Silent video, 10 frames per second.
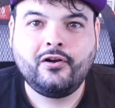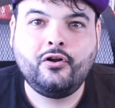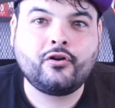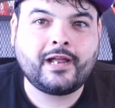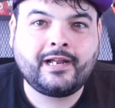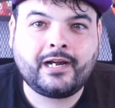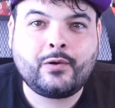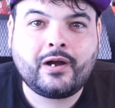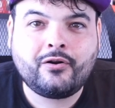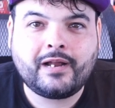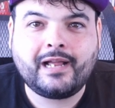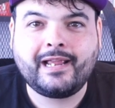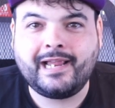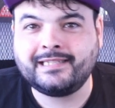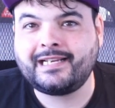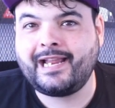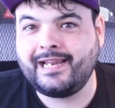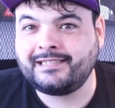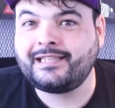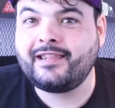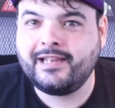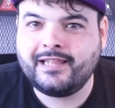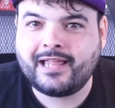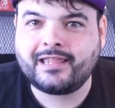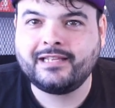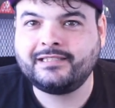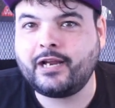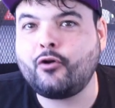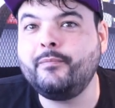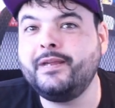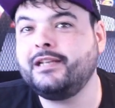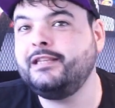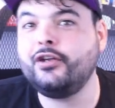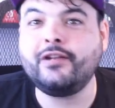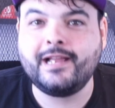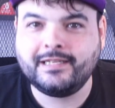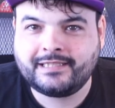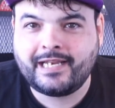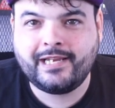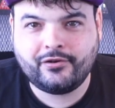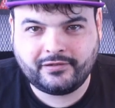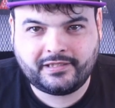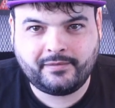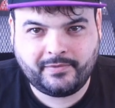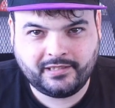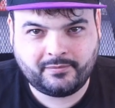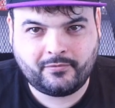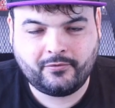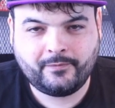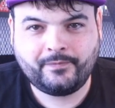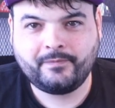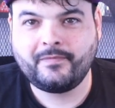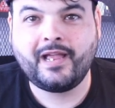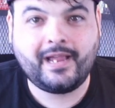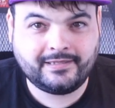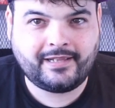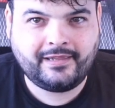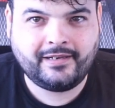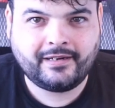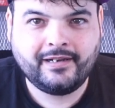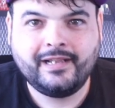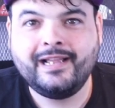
Lo que creo ahora es que esta deidad se convirtió en el sello en sí mismo. Es decir,